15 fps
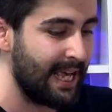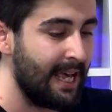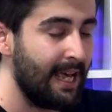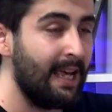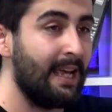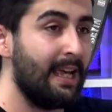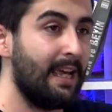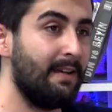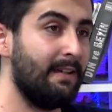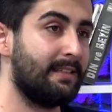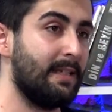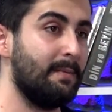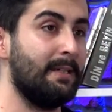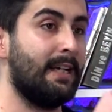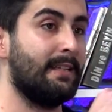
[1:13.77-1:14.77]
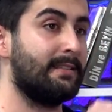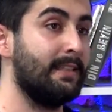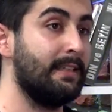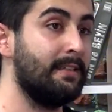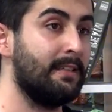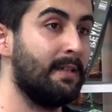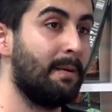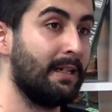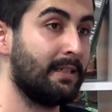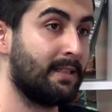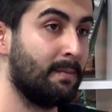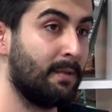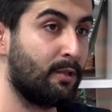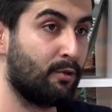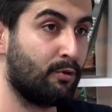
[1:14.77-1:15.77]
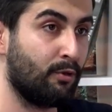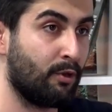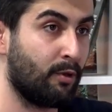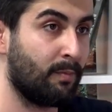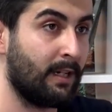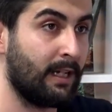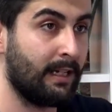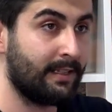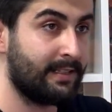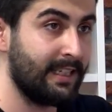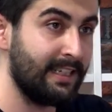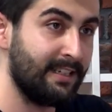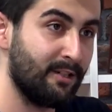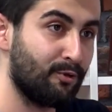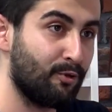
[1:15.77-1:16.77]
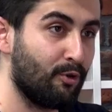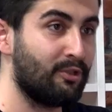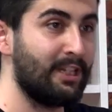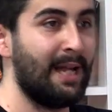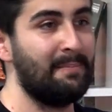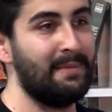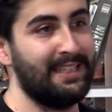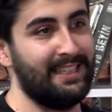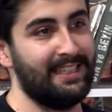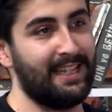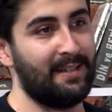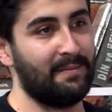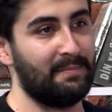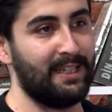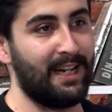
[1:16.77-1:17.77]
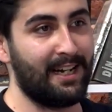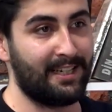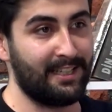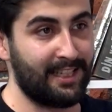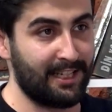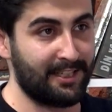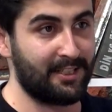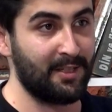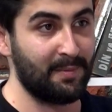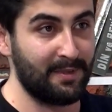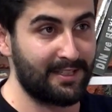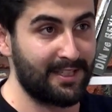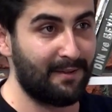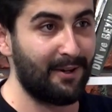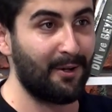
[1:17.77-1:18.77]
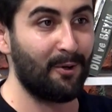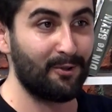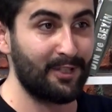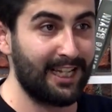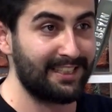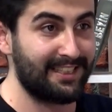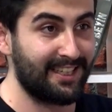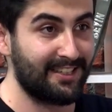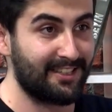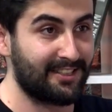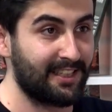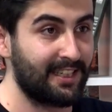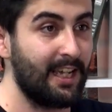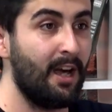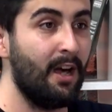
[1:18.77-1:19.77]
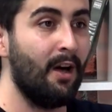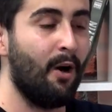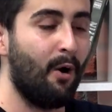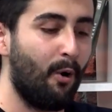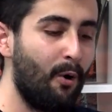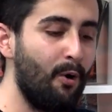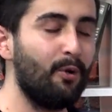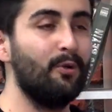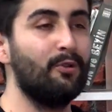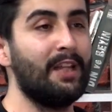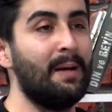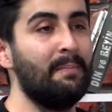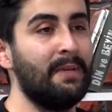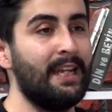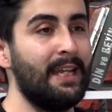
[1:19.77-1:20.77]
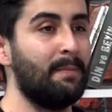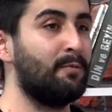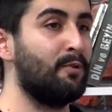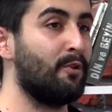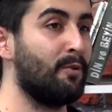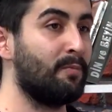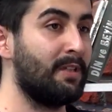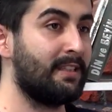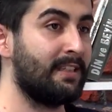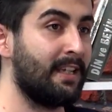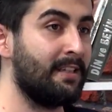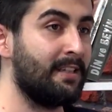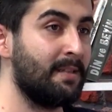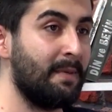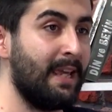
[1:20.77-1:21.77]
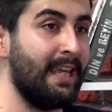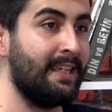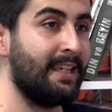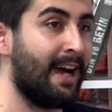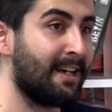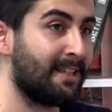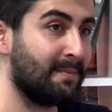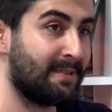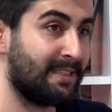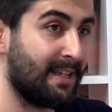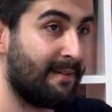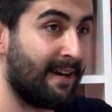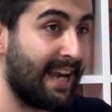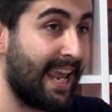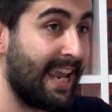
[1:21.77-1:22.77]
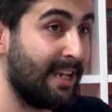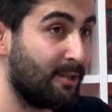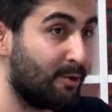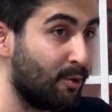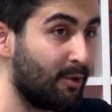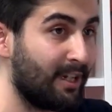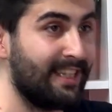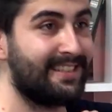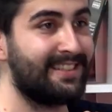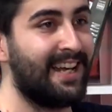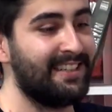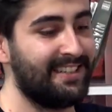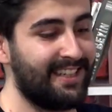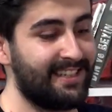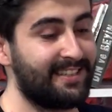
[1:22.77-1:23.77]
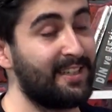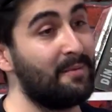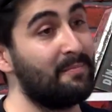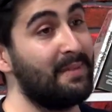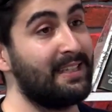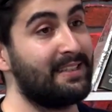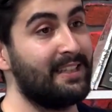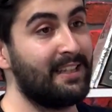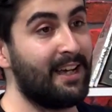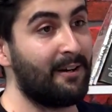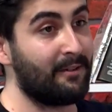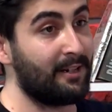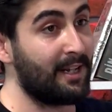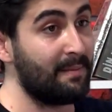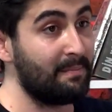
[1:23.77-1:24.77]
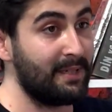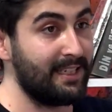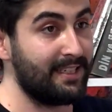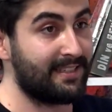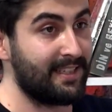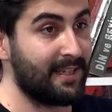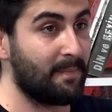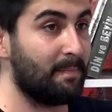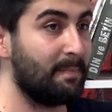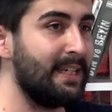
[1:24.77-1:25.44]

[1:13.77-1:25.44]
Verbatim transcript: Evet. Evet Emirhan, seninle başlamak istiyorum. Ee, seninle sosyal medyadan bir arkadaşlığımız da var. Oradan tanıştık. Evet. O günden beri hep diyorum ki tanıdığım en yardımsever, en çok insanlara samimiyetle davranan bir birisi.